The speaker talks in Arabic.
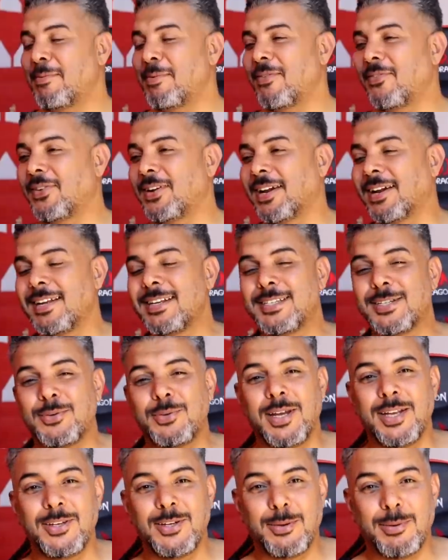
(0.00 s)
أما فريق
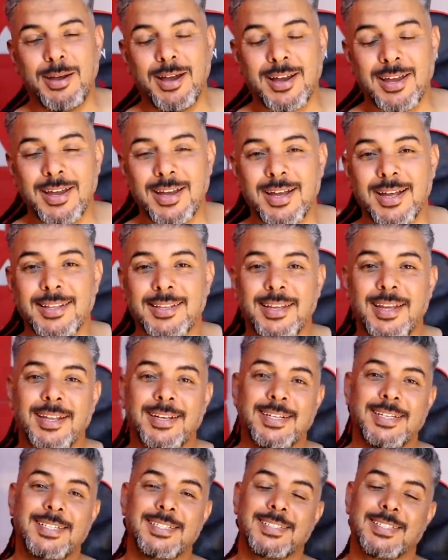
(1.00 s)
الجوية اليوم حقيقة
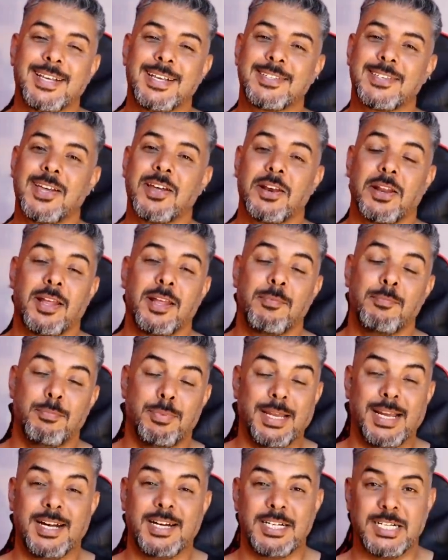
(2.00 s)
انتصر
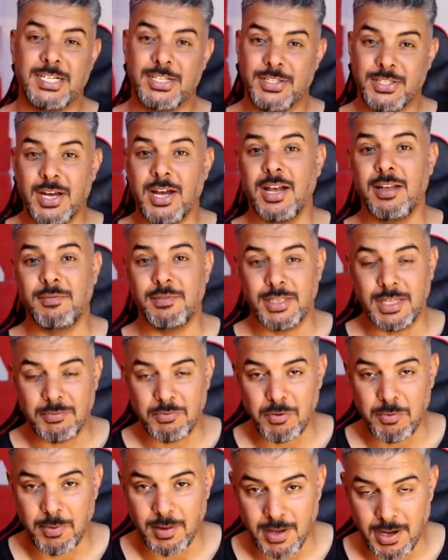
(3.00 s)
بأجزاء من
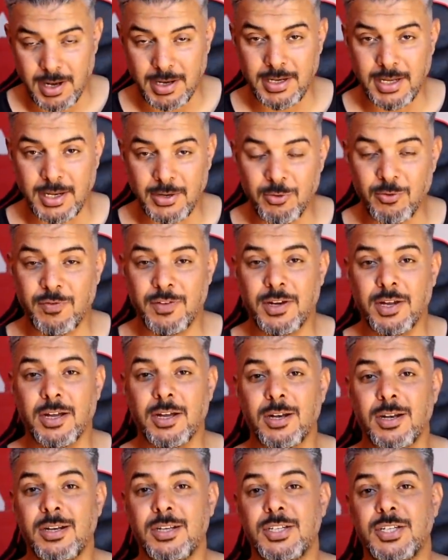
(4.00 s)
المباراة لأنه
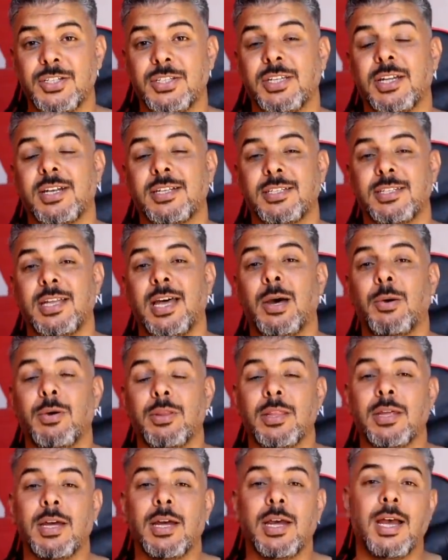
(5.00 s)
فريق الجزيرة
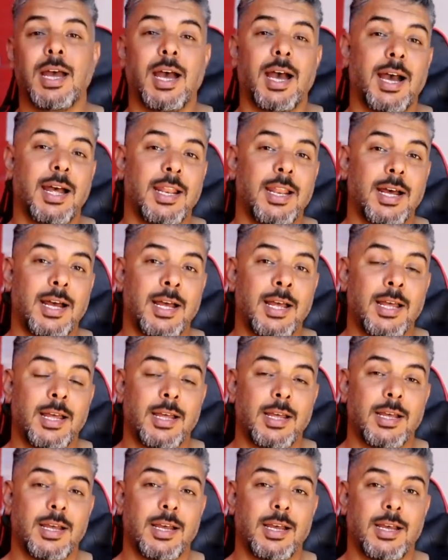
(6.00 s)
استحوذ على
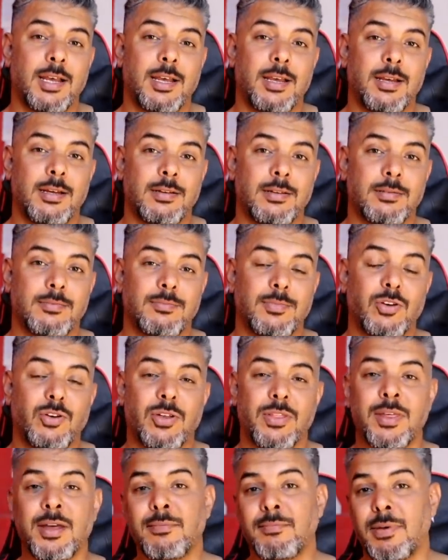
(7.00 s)
آه،
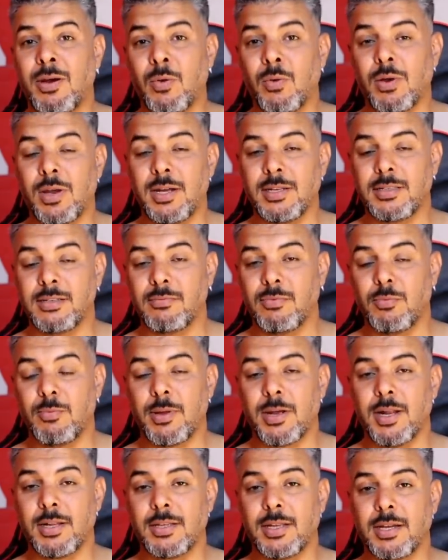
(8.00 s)
معظم أوقات
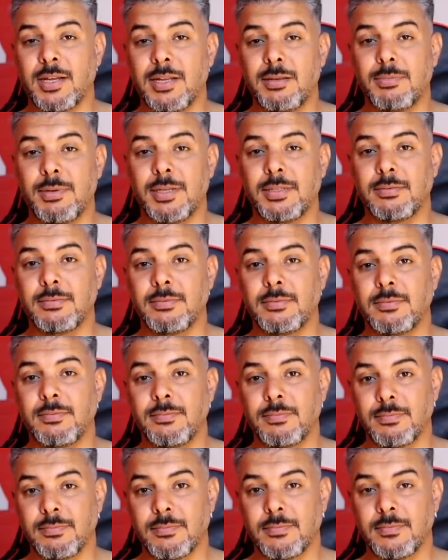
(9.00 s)
المباراة تقريبا